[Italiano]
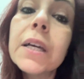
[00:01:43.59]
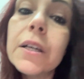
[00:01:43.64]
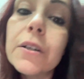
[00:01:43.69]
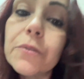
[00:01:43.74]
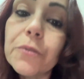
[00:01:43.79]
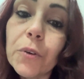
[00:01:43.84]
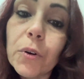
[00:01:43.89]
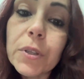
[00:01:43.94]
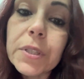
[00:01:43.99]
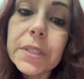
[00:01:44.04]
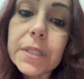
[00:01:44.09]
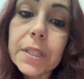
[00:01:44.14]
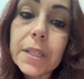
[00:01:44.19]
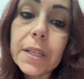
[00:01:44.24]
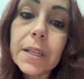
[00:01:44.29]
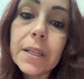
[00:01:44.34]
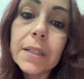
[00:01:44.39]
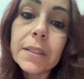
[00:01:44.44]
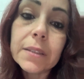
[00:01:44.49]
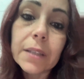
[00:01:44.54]

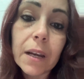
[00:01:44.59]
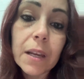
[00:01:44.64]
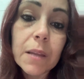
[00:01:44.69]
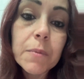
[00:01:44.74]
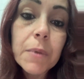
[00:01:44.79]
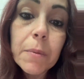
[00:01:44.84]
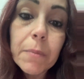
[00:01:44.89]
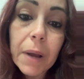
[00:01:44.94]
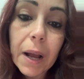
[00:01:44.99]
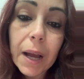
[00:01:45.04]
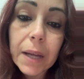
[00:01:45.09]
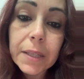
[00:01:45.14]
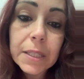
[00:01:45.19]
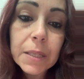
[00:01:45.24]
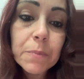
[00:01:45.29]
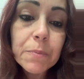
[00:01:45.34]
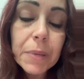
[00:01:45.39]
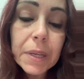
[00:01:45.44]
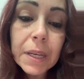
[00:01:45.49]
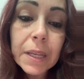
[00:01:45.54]
fosse eh, tra le mie mani,
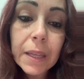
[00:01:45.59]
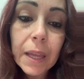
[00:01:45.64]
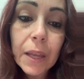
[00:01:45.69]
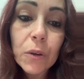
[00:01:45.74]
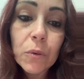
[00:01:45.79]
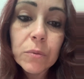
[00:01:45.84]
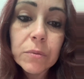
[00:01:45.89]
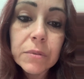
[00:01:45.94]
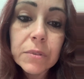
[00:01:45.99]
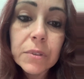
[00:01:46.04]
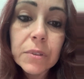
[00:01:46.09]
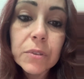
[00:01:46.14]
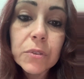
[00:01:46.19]
perché non,